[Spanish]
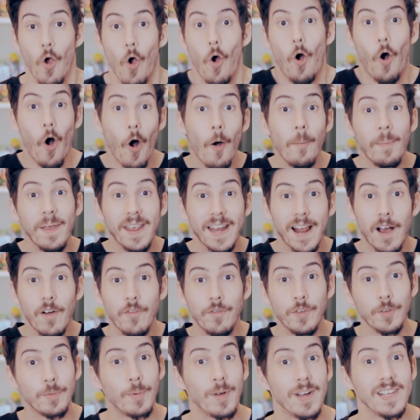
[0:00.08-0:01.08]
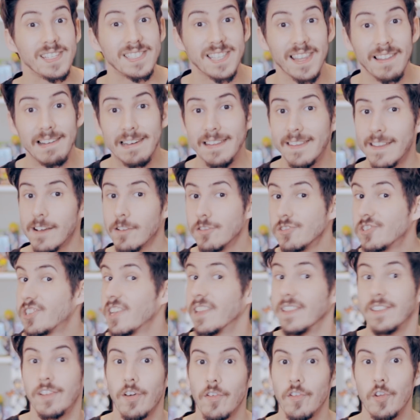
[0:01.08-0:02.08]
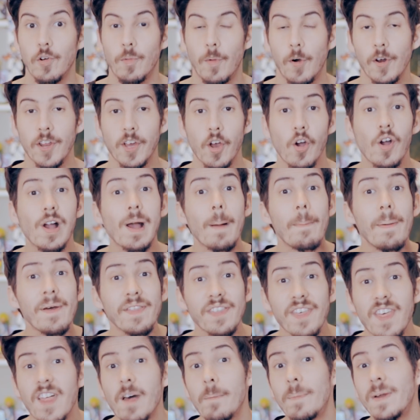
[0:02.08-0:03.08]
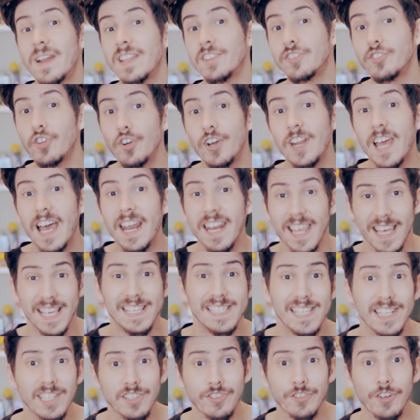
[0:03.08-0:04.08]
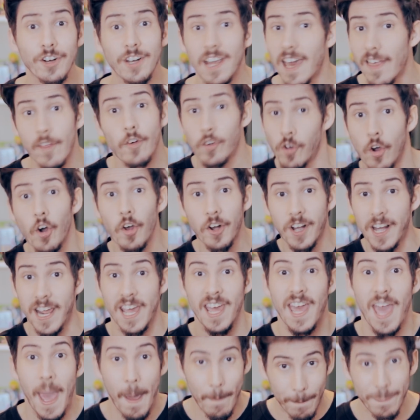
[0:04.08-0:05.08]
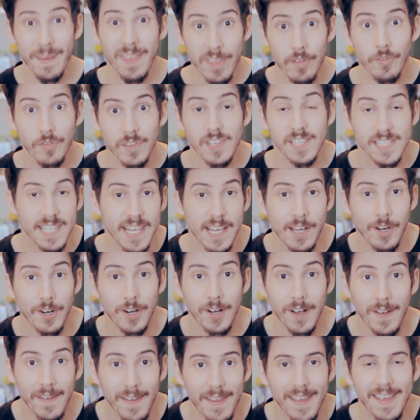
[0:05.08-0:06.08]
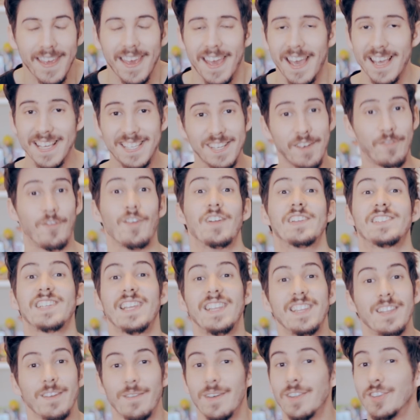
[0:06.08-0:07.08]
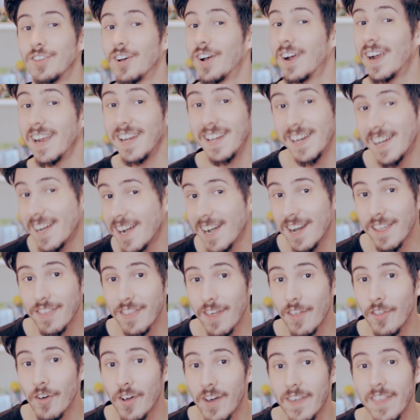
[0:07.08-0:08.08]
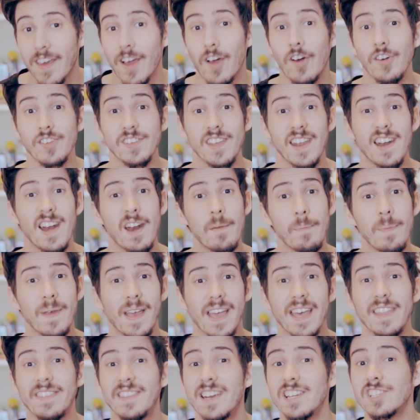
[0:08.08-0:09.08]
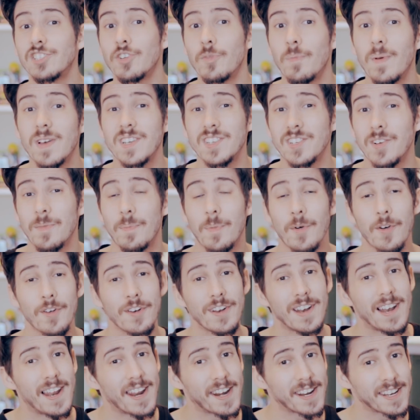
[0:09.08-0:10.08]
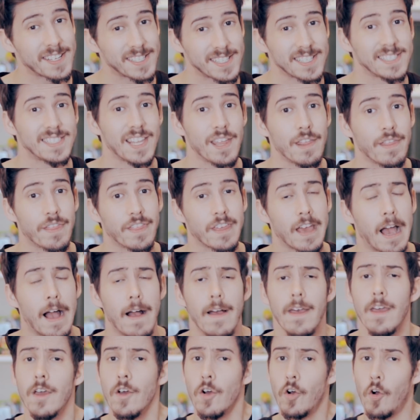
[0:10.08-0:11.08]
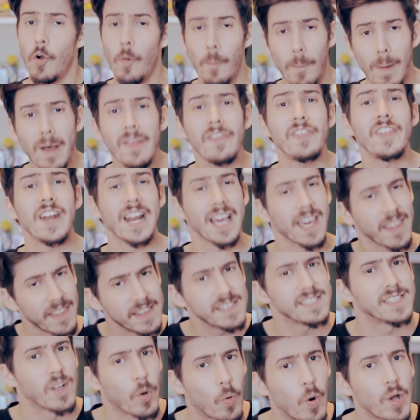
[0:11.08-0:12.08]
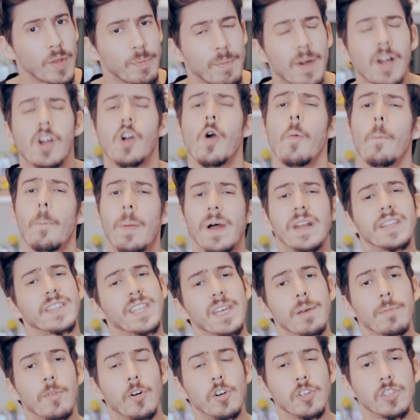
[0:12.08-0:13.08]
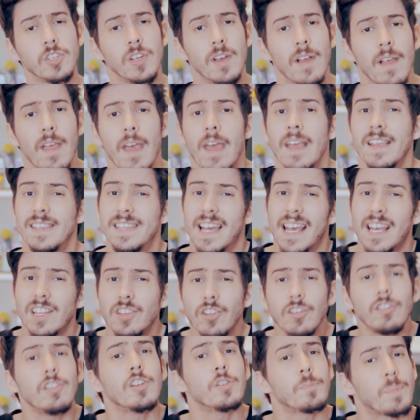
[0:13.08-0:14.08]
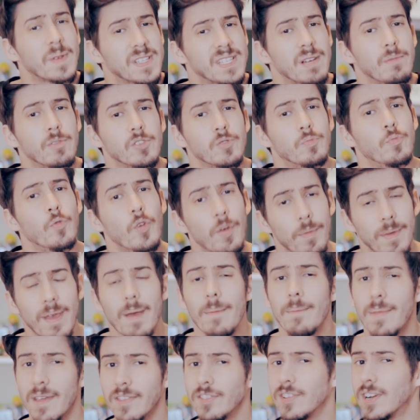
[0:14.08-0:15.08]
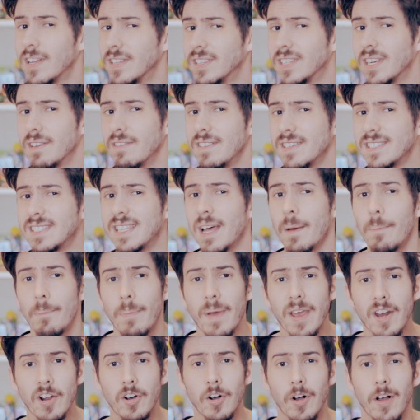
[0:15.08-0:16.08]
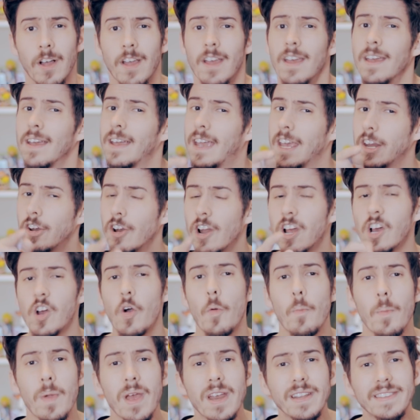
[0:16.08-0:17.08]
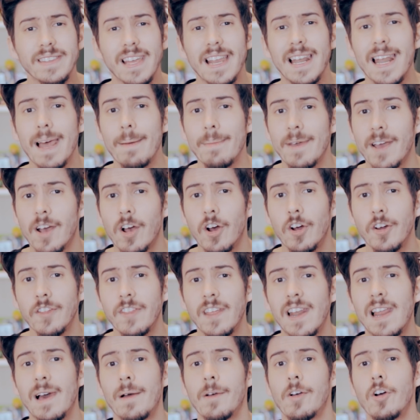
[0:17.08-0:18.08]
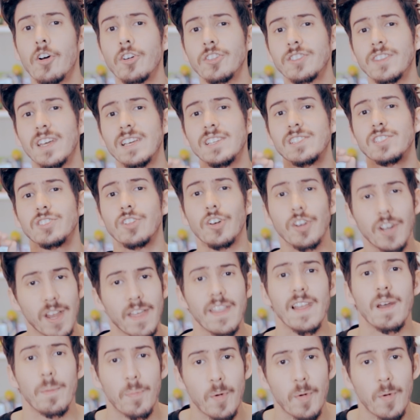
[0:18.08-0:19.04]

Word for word: O oh, mira, un futbolista de élite con sentido del humor y con capacidad para trolear y ser troleado. ¡Corre! Pide un deseo. Ese fue el sentimiento generalizado que dejó Gerard Piqué tras su paso por la resistencia. Un mantra que desde Watmas compartimos, ya que todos nos pasamos muy bien viendo la entrevista, pero que no la convierte en la mejor de la corta historia del